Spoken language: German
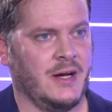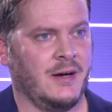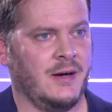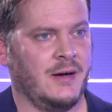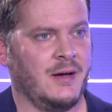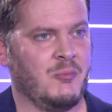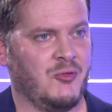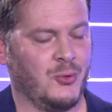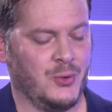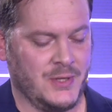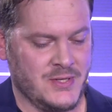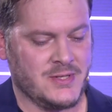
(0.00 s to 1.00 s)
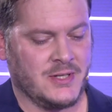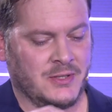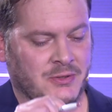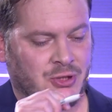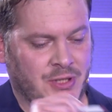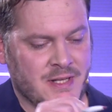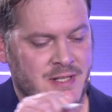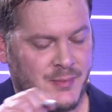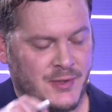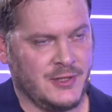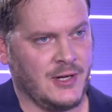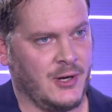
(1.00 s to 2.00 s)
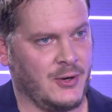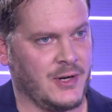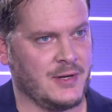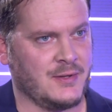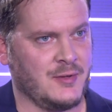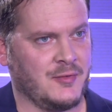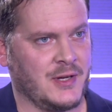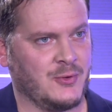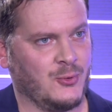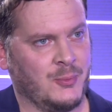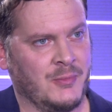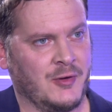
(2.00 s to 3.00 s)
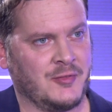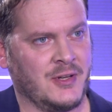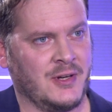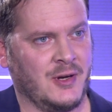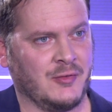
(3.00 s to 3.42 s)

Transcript: äh, empfohlen ist, dann Stelze bei dir auch relativ weit oben auf der,